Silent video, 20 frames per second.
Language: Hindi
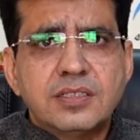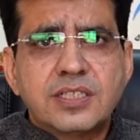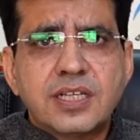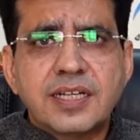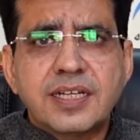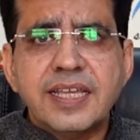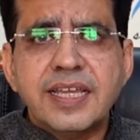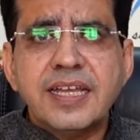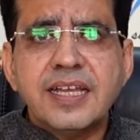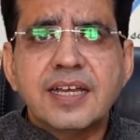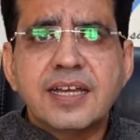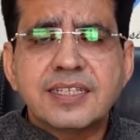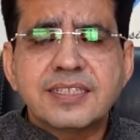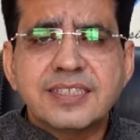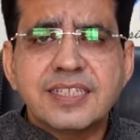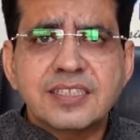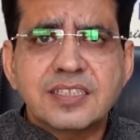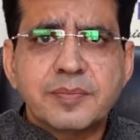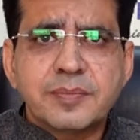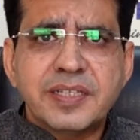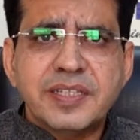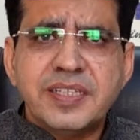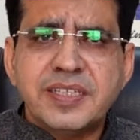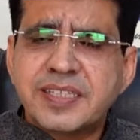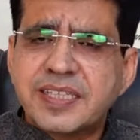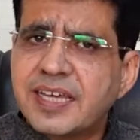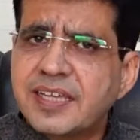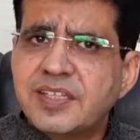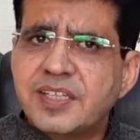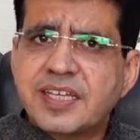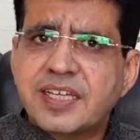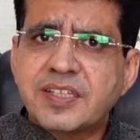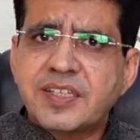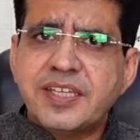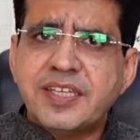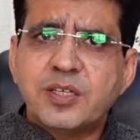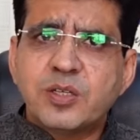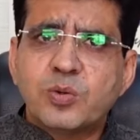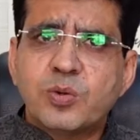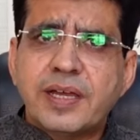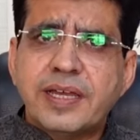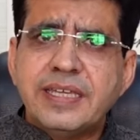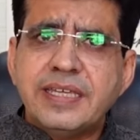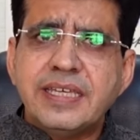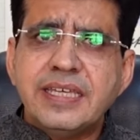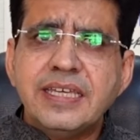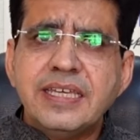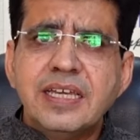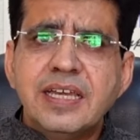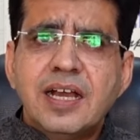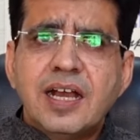छठे घर से संबंधित क्या दिक्कतें इनको आएंगी